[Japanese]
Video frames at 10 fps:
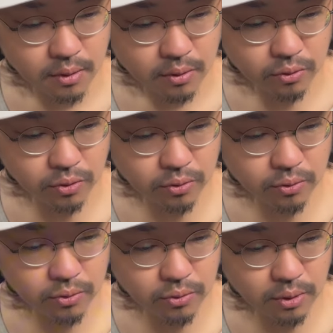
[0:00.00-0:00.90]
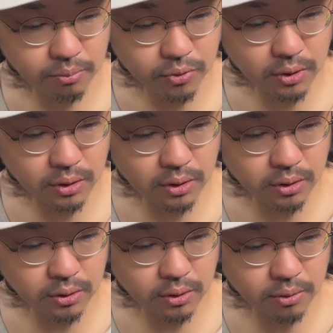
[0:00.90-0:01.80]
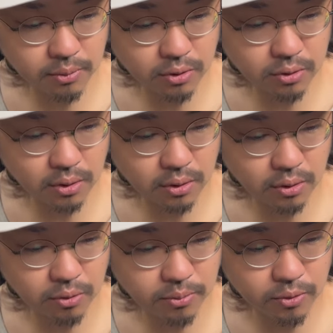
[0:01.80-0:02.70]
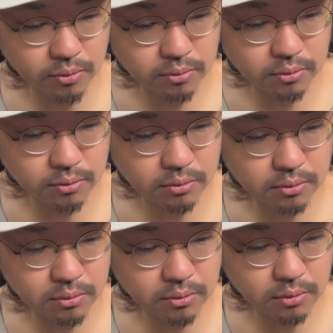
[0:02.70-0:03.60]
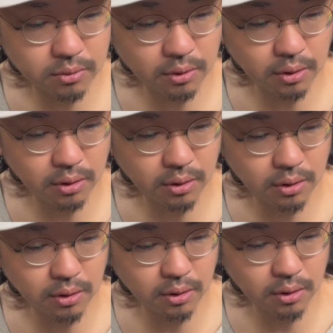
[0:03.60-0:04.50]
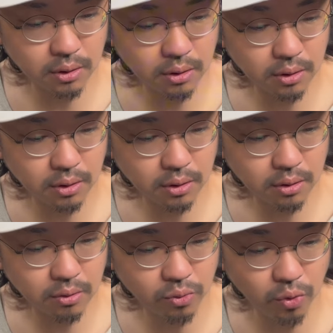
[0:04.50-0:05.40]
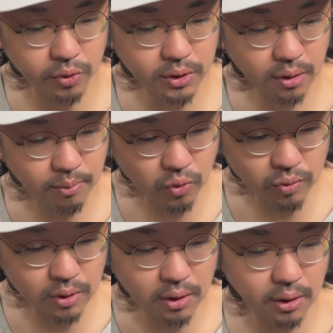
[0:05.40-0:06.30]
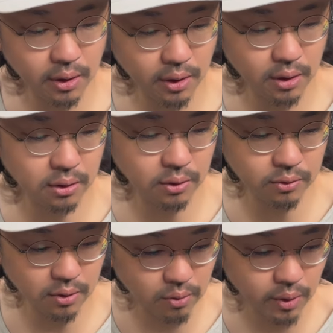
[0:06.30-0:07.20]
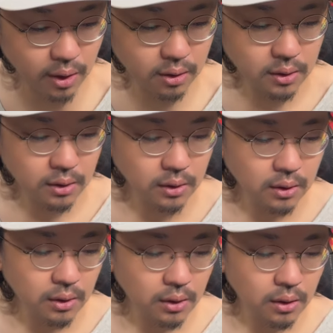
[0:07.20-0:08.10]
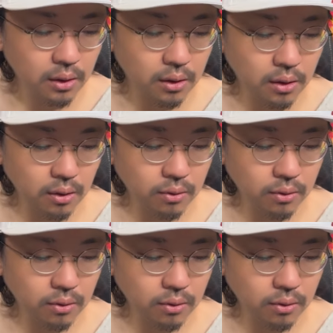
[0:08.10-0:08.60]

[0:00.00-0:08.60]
十数年ぶりにいただきましたけどもえーゴリエモンカレーですかこれ。えー、